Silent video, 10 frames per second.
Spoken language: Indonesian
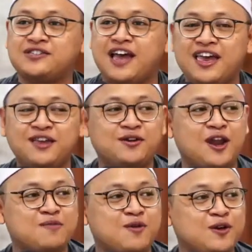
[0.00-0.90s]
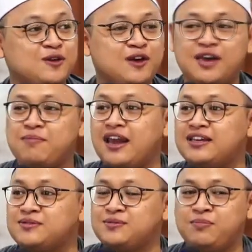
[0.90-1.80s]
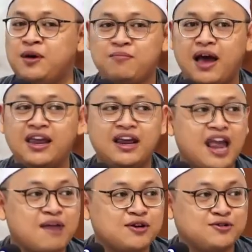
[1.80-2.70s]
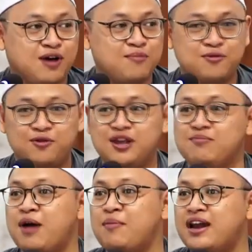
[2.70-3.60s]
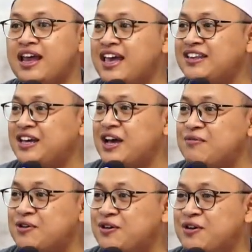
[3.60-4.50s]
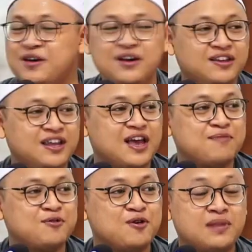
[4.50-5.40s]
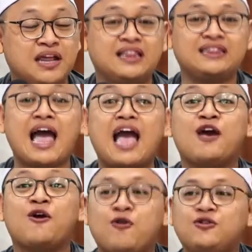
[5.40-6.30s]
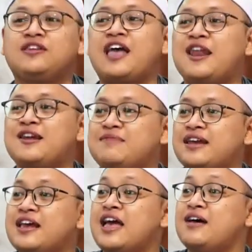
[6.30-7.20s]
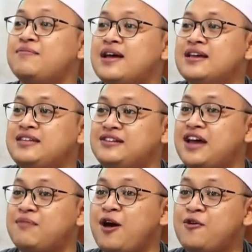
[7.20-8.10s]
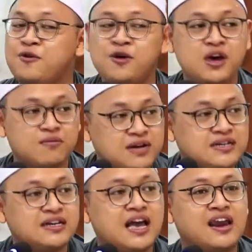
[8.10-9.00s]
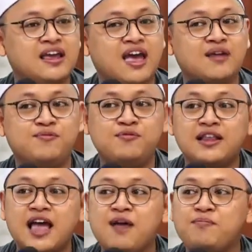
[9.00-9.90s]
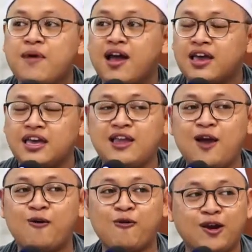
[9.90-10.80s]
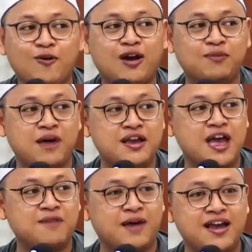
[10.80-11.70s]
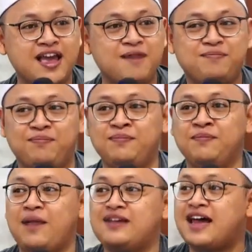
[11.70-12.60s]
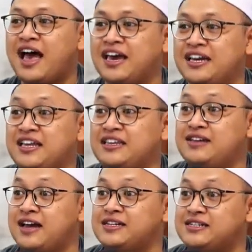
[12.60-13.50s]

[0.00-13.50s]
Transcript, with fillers: saya itu kalau mau itu ya paling paling lama 25 menit 30 30 menit takut kalau mereka apa tidak mau mendengarkan buat apa kita keluar-keluar banyak-banyak pada akhirnya tidak